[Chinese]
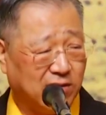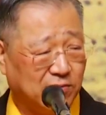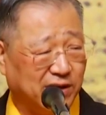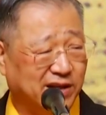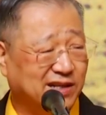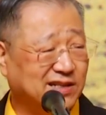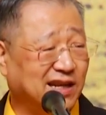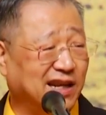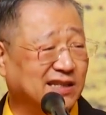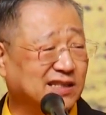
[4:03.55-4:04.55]
每天在
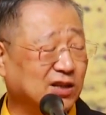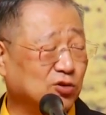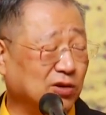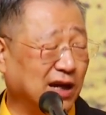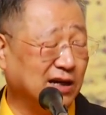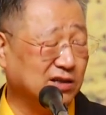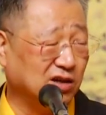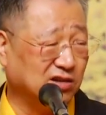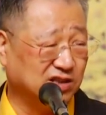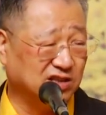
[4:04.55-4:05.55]
脸上弄2个
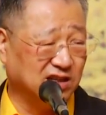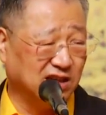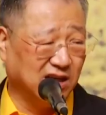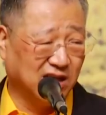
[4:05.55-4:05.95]
小时，